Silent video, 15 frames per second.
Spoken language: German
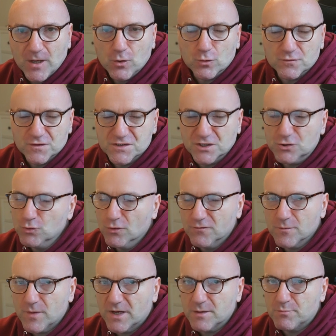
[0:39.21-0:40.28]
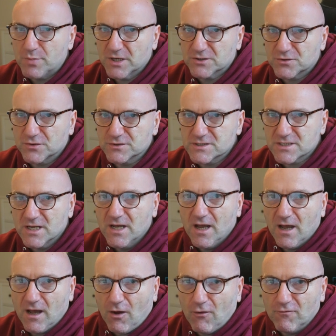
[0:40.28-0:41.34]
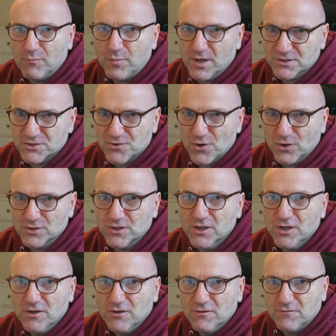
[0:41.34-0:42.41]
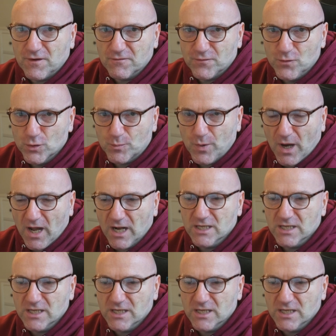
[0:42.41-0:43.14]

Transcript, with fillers: Und die sind nur für meine Patrons auf Patreon verfügbar.